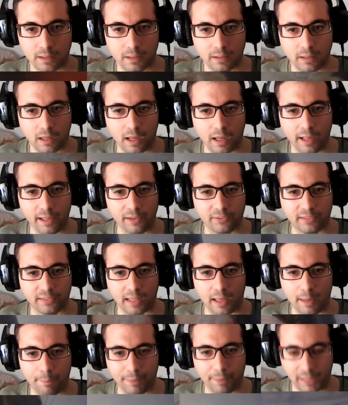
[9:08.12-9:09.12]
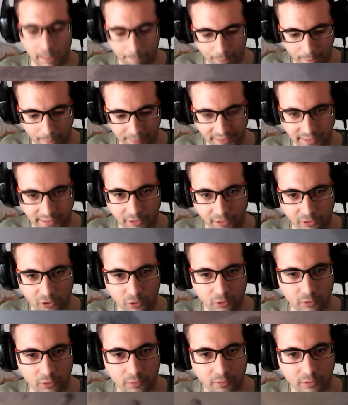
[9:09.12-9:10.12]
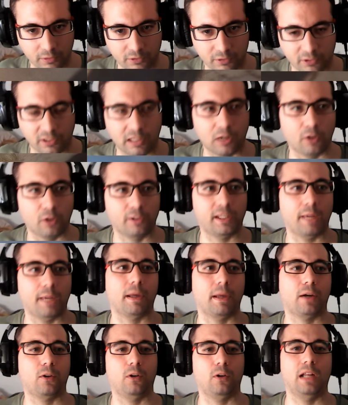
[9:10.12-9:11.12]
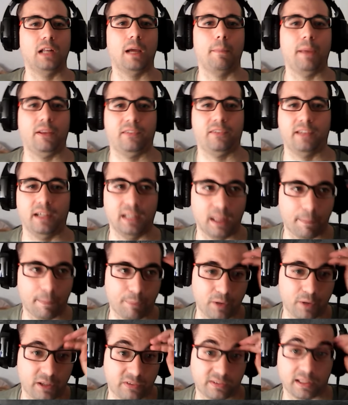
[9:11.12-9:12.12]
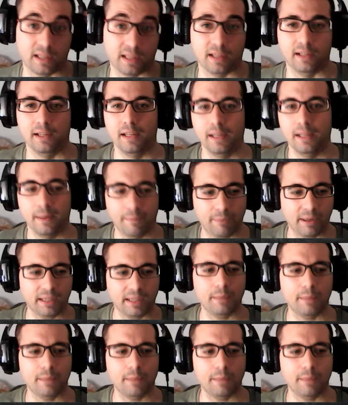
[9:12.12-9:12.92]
Ahí está, para Papi Tyson. Se lo lleva con la máscara puesta para